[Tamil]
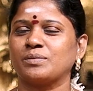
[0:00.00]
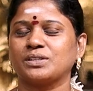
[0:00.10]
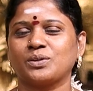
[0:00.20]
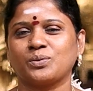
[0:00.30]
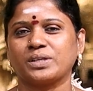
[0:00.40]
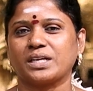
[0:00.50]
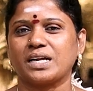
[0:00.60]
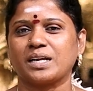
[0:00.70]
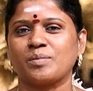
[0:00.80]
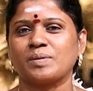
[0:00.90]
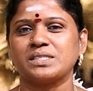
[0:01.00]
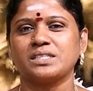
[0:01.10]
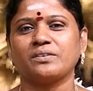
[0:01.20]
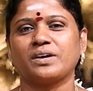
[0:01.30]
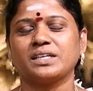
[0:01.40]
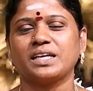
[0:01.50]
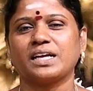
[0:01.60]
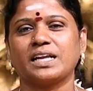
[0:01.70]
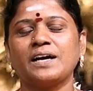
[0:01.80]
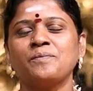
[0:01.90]
நம்மளுக்கு கொடுக்குறாங்க நம்ம மஞ்சள்
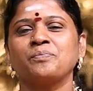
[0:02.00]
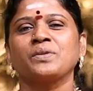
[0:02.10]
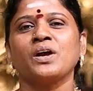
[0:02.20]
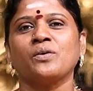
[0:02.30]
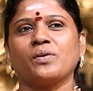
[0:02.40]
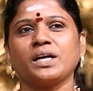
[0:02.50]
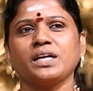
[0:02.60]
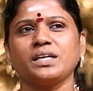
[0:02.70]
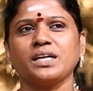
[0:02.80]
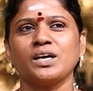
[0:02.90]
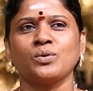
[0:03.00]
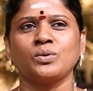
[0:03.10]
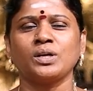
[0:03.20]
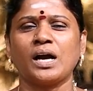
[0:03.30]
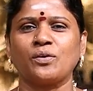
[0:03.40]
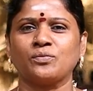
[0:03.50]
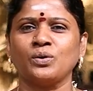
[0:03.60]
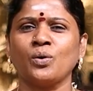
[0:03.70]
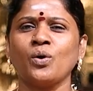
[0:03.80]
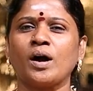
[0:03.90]
வாங்கிக்கலாம் வாங்கிக்கிட்டு அங்கே உள்ள
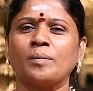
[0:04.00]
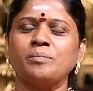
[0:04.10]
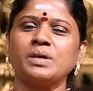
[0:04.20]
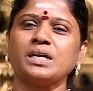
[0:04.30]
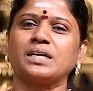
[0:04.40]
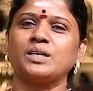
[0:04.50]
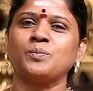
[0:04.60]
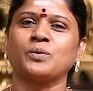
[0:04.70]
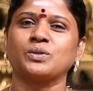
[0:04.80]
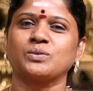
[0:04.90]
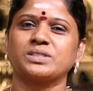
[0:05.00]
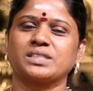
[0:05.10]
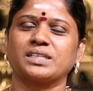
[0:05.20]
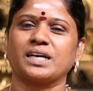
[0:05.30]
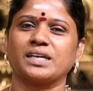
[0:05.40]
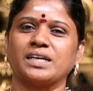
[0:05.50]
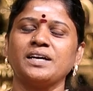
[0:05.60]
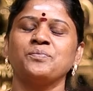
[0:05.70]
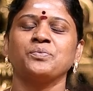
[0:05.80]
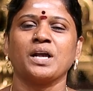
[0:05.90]
அவ்வளோ அம்மி கல் போட்டு வச்சுருக்காங்க
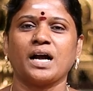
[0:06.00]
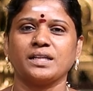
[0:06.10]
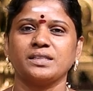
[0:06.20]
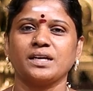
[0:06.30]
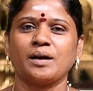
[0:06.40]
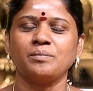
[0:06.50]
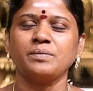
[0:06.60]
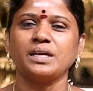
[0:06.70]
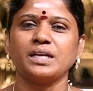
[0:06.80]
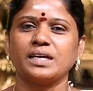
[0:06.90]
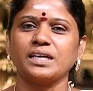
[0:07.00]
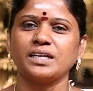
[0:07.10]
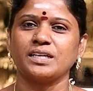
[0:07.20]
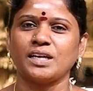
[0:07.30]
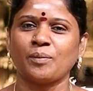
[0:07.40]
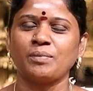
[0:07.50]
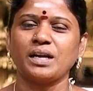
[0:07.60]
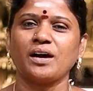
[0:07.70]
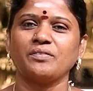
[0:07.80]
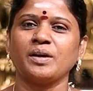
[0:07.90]
அந்த அம்மியில்
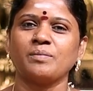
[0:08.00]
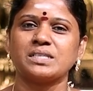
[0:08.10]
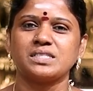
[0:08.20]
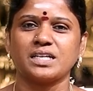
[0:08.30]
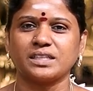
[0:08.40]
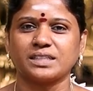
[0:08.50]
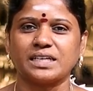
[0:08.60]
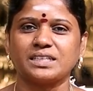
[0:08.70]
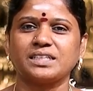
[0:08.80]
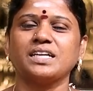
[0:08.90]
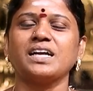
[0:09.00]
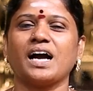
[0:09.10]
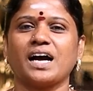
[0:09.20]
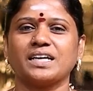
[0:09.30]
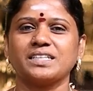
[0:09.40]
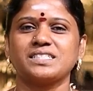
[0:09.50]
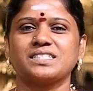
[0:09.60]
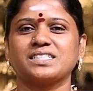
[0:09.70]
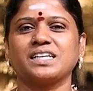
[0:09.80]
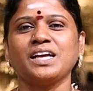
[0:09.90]
நம்மளாவே மஞ்சள் தட்டி
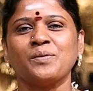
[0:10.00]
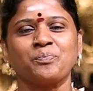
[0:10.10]
அரைச்சி